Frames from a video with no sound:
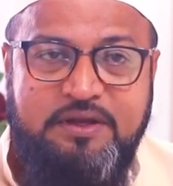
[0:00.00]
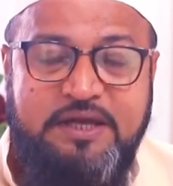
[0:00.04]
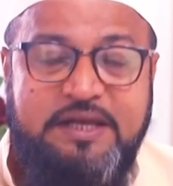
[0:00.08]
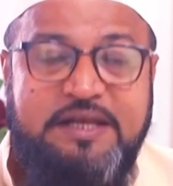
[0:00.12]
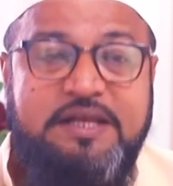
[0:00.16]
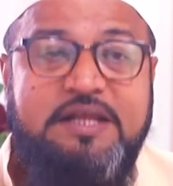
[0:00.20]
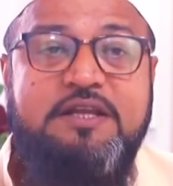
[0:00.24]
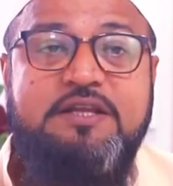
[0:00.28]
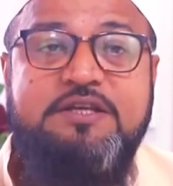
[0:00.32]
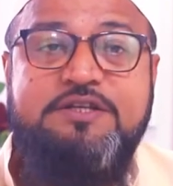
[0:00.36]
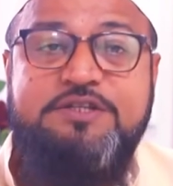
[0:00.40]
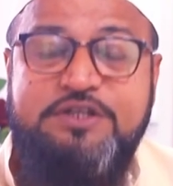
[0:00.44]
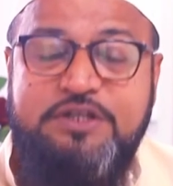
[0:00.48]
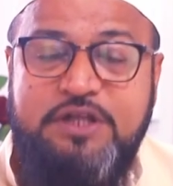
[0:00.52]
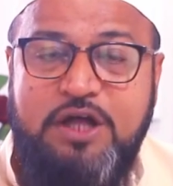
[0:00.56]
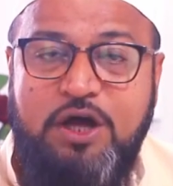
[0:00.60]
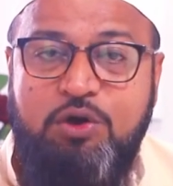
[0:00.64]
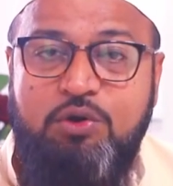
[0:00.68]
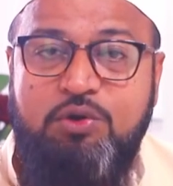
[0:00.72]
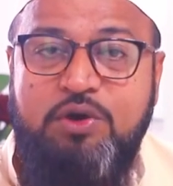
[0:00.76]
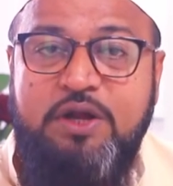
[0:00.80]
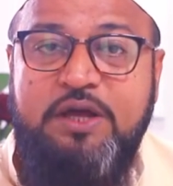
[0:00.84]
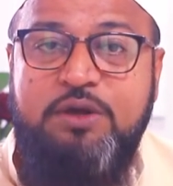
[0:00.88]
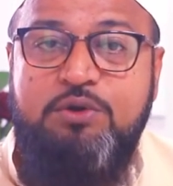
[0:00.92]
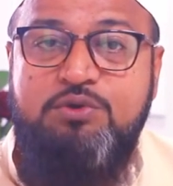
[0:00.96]
यानी
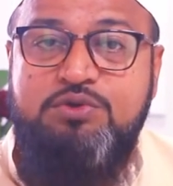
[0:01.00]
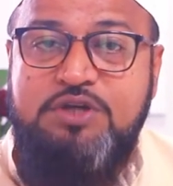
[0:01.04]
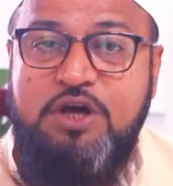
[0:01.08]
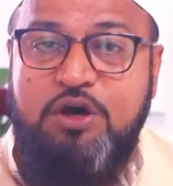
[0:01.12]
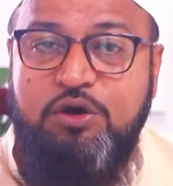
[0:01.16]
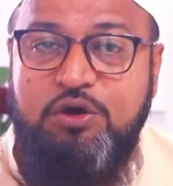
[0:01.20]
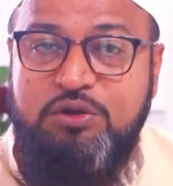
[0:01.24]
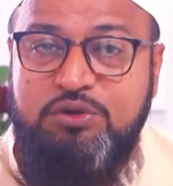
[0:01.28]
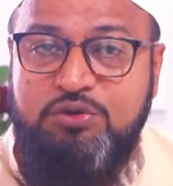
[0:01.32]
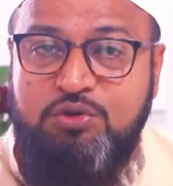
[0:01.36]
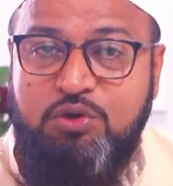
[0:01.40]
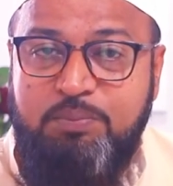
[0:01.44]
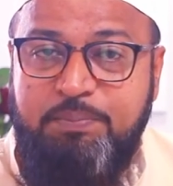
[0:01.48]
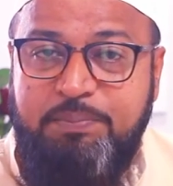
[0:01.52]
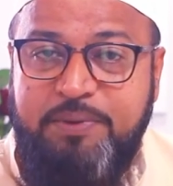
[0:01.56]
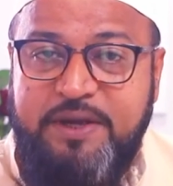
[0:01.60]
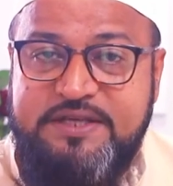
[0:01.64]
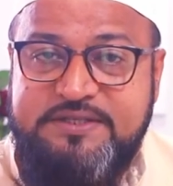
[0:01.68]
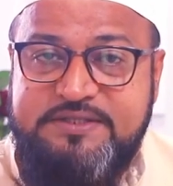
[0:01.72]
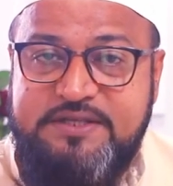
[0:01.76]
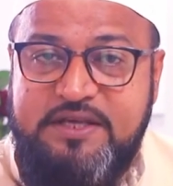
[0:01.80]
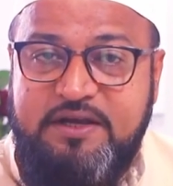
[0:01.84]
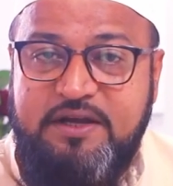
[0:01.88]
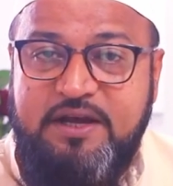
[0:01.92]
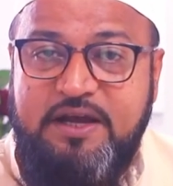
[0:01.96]
रिश्तेदारों ने उस औरत को
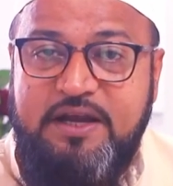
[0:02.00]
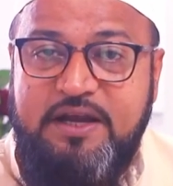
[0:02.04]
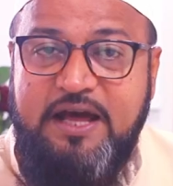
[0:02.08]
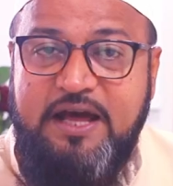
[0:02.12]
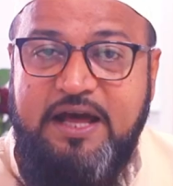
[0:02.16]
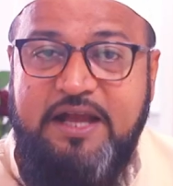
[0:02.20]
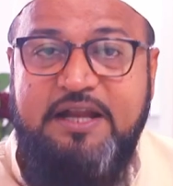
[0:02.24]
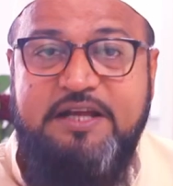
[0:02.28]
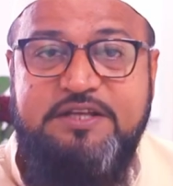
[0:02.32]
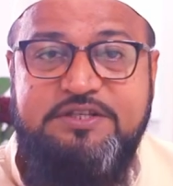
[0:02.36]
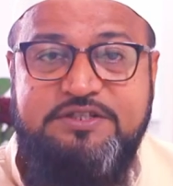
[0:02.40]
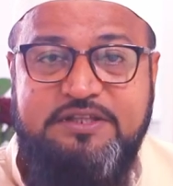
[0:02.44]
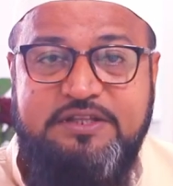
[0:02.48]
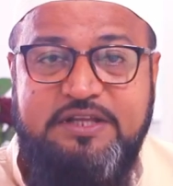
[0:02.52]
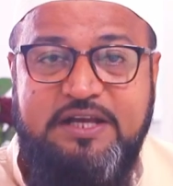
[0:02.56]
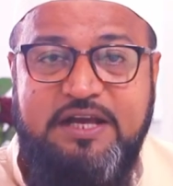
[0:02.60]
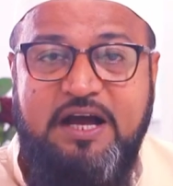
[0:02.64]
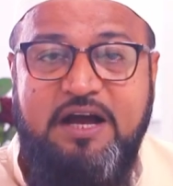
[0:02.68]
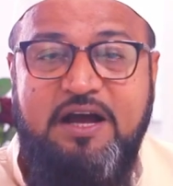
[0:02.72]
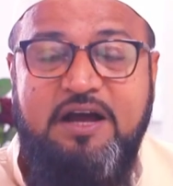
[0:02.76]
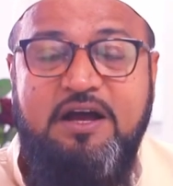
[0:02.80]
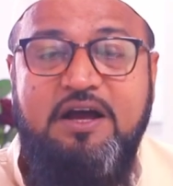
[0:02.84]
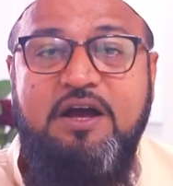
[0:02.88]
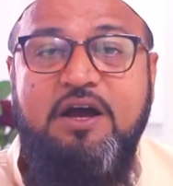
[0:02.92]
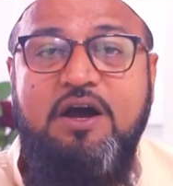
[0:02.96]
पैसे लालच
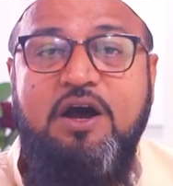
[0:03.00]
दिया